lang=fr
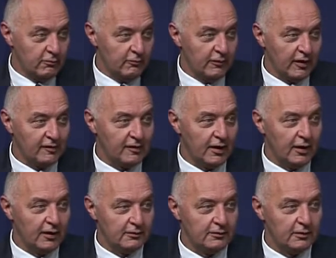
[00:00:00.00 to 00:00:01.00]
faire
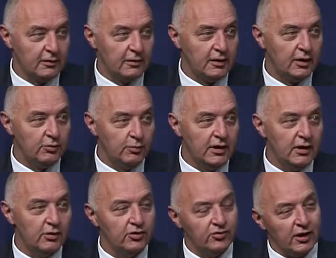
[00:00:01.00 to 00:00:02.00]
ça la nuit.
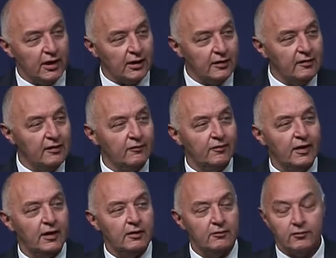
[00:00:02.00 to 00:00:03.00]
J'ai regardé, ça
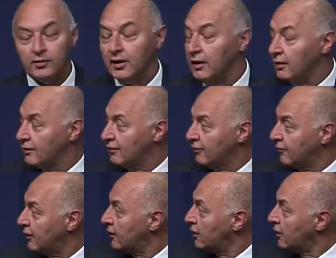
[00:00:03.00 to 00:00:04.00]
fait, on a regardé, ça
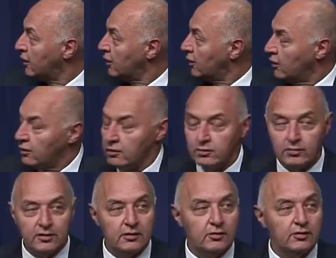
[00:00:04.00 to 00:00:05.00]
fait le,
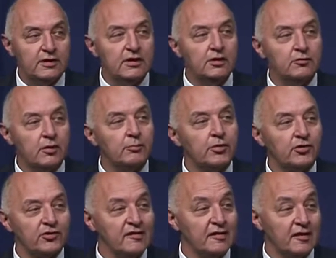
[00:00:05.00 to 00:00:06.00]
10 novembre prochain, c'est